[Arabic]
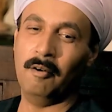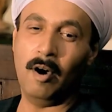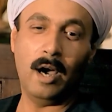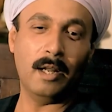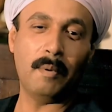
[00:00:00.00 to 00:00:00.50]

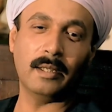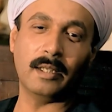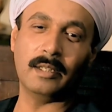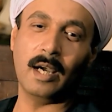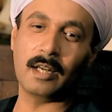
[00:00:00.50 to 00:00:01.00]
وانا بعد
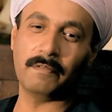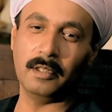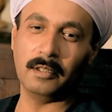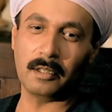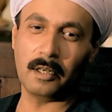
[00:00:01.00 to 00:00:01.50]
كده عرفت
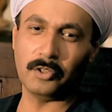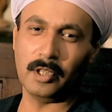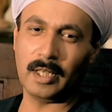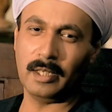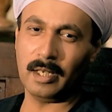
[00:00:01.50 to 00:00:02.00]
ان الراجل
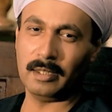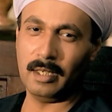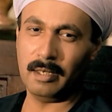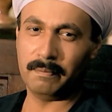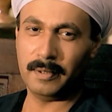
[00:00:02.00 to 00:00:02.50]
كان
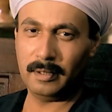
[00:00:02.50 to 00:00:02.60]
كذاب